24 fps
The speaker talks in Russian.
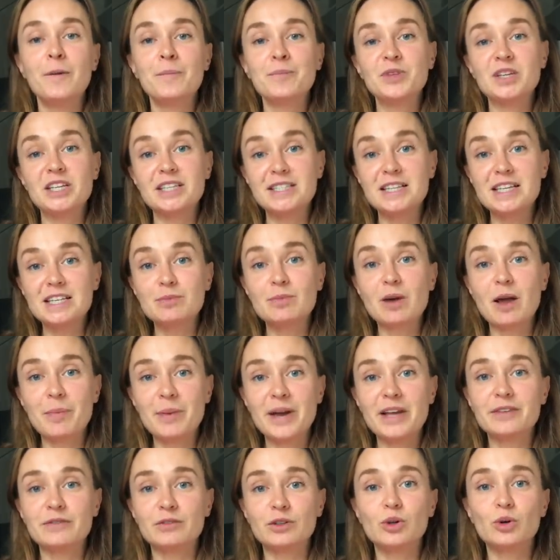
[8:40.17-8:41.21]
И здесь мы
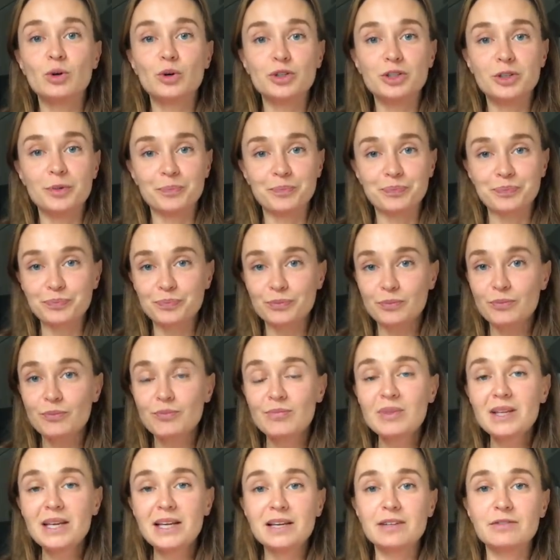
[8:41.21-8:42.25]
опять выходим
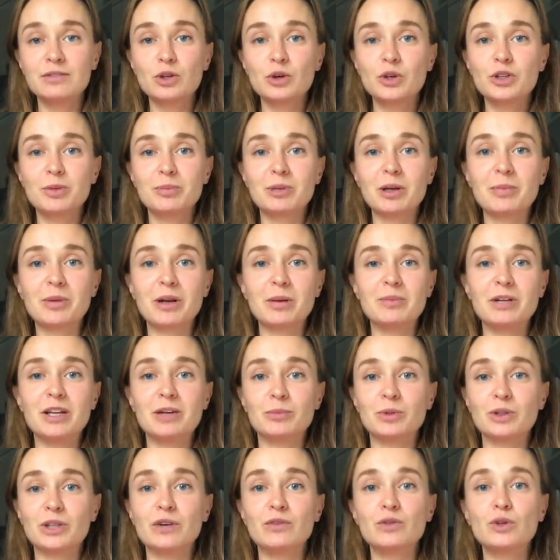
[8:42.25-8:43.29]
выходим на
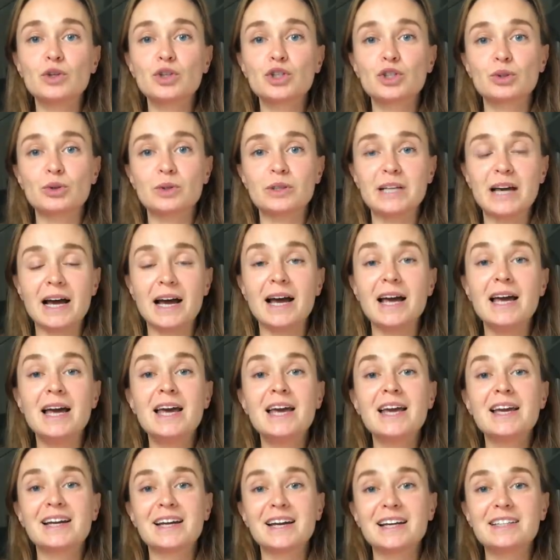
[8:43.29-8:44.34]
проблему того, что да,
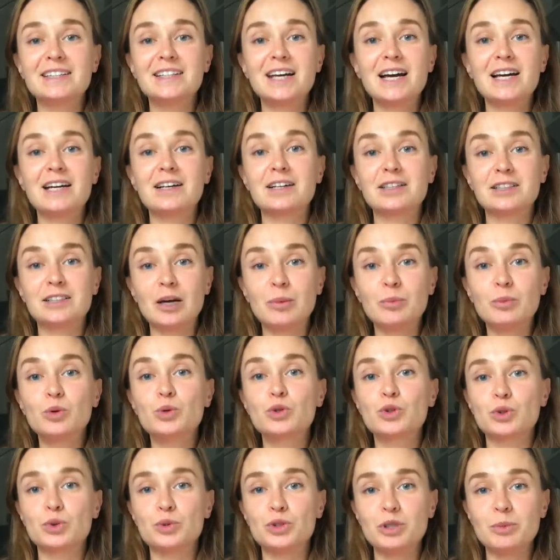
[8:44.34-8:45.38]
когда к тому
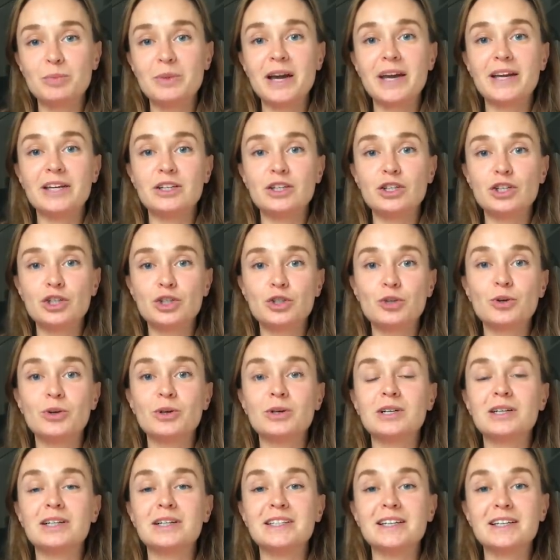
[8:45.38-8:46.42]
же у тебя еще
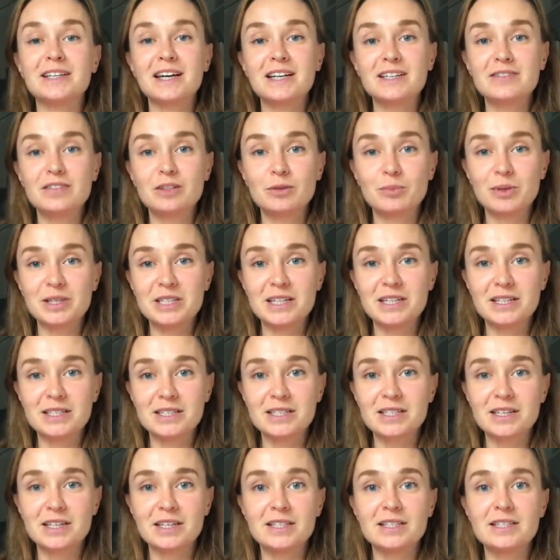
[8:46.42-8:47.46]
э, не развит
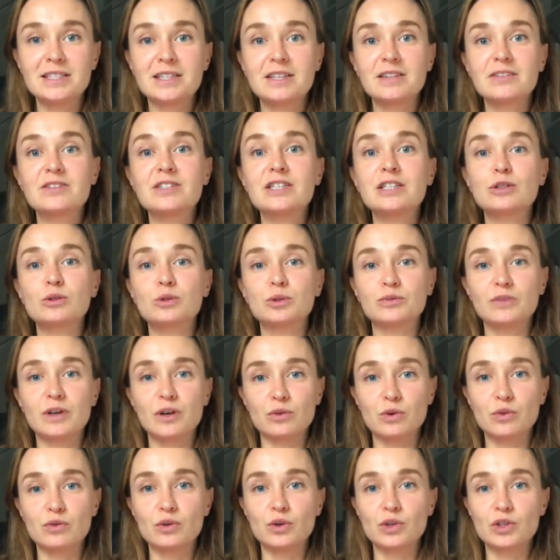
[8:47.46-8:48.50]
материнский инстинкт в силу
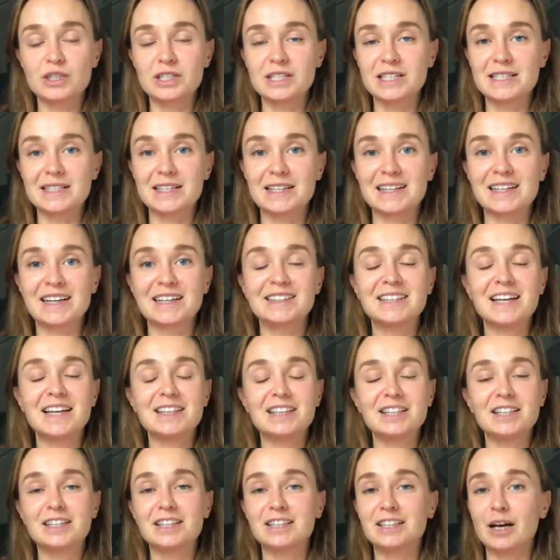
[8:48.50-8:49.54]
твоего возраста, когда
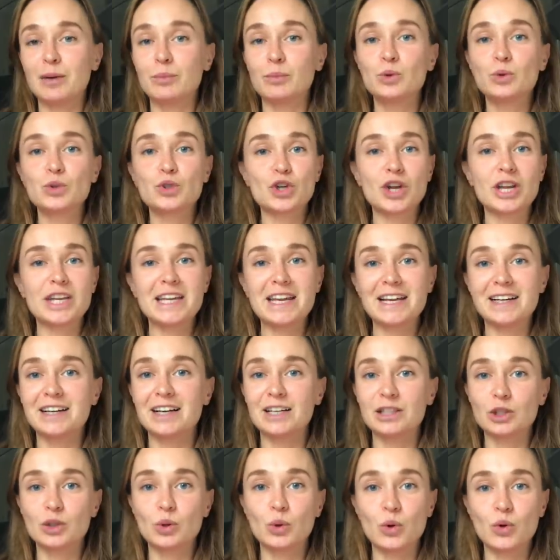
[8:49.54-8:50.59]
ты к тому же не
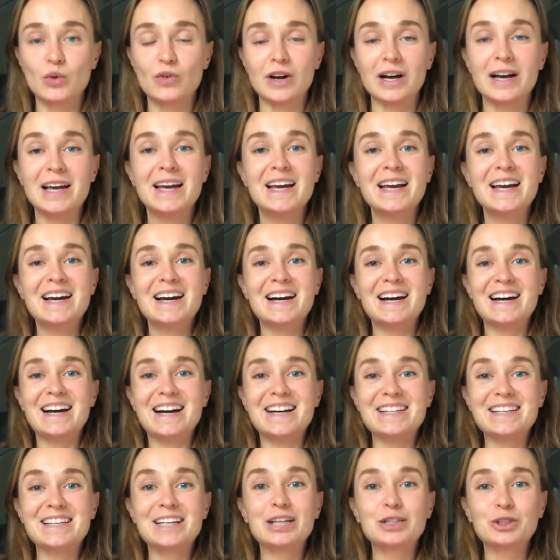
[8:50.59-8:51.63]
готова, а,
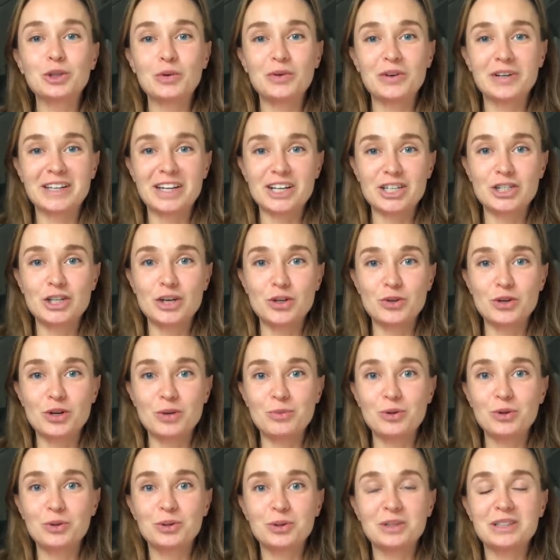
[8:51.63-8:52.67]
не готова к рождению
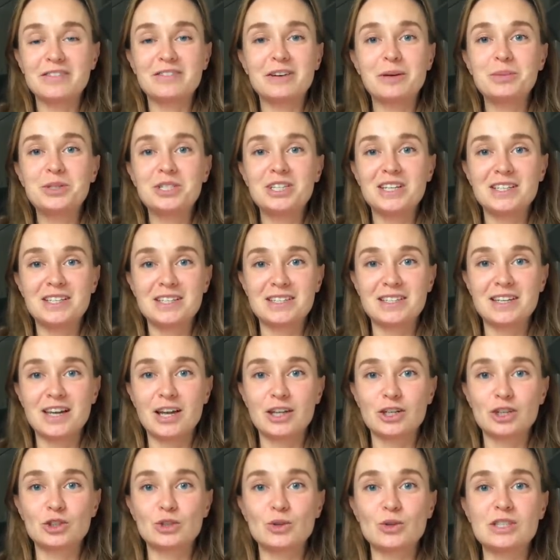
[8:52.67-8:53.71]
ребенка, ты вообще не знаешь,
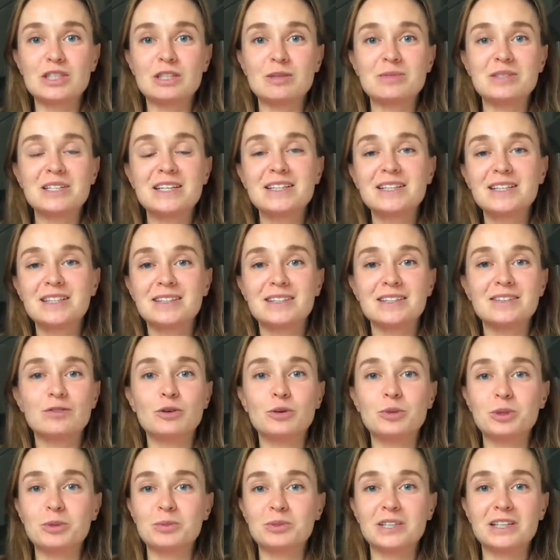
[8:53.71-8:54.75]
что с ним делать, ты, в
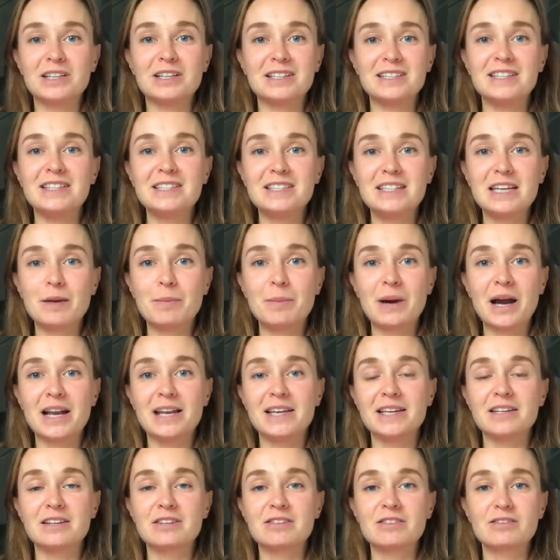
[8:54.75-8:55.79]
общем-то, детей
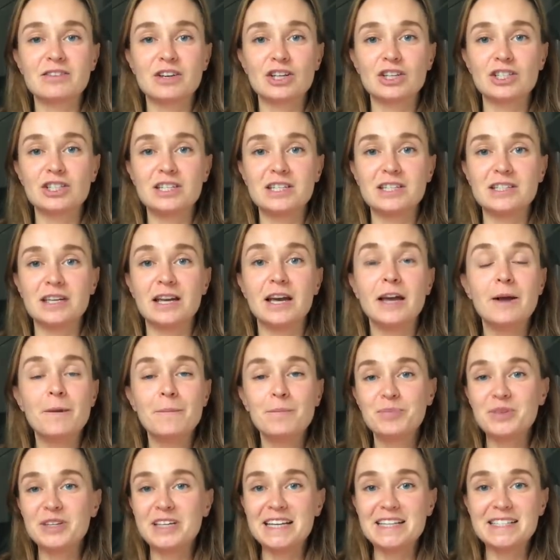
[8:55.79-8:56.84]
маленьких в своей жизни,
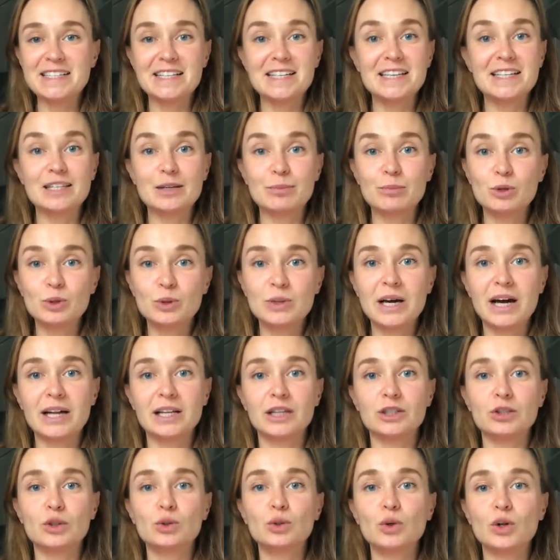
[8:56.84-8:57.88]
если и наблюдала,
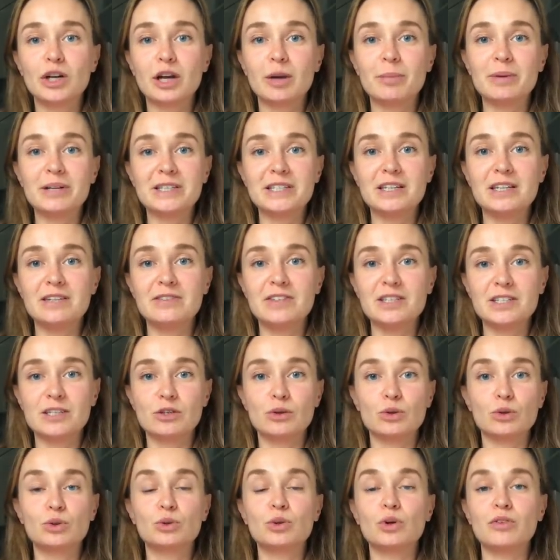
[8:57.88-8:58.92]
то только по
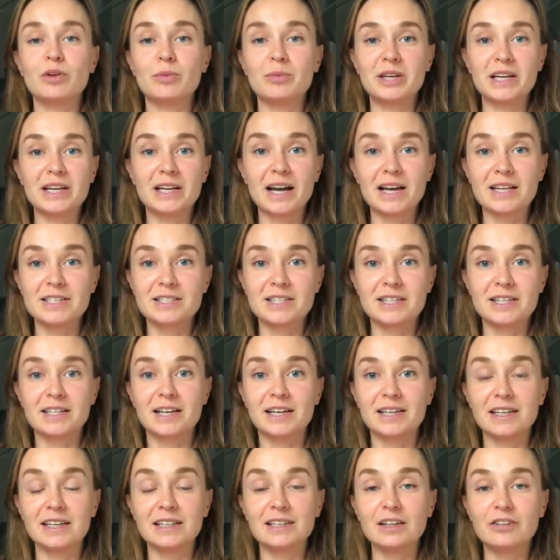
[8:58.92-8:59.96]
телевизору и то в американских
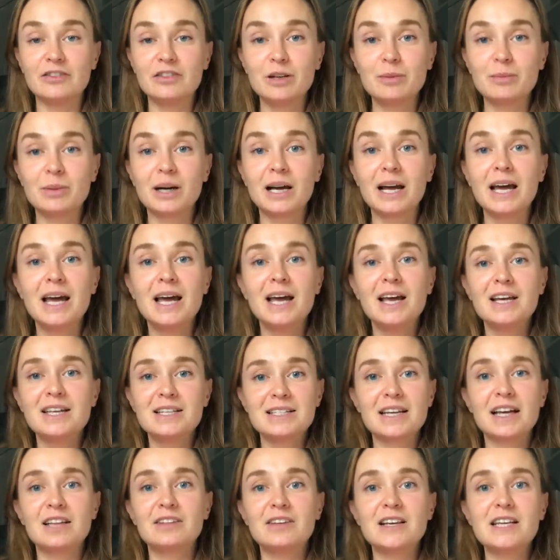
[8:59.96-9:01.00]
каких-то фильмах,
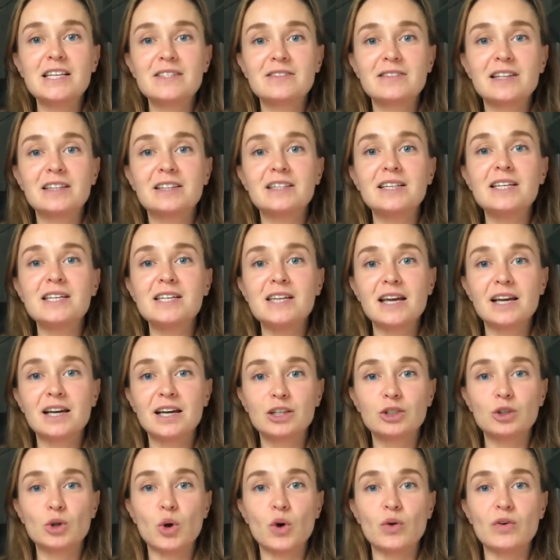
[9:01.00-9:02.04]
соответственно, ты не
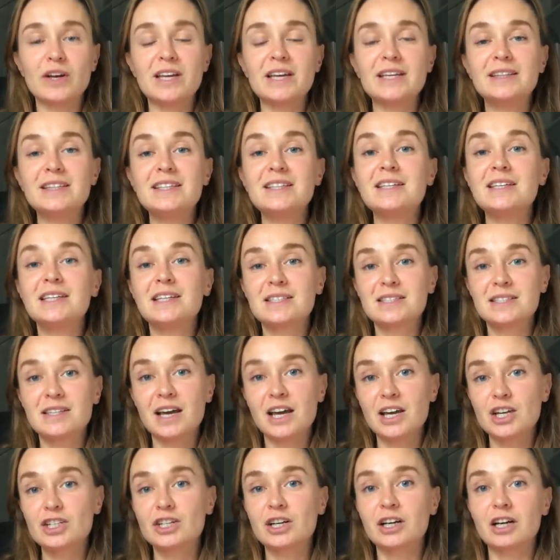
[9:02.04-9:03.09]
готова, и ты не
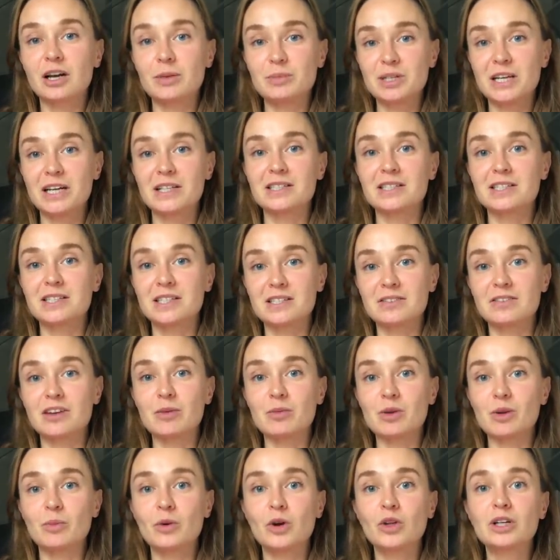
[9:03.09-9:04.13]
знаешь, как общаться со своим
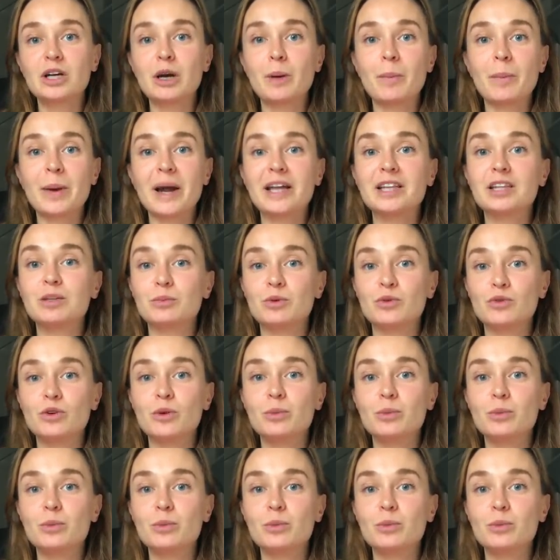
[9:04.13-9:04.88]
ребенком, поэтому, в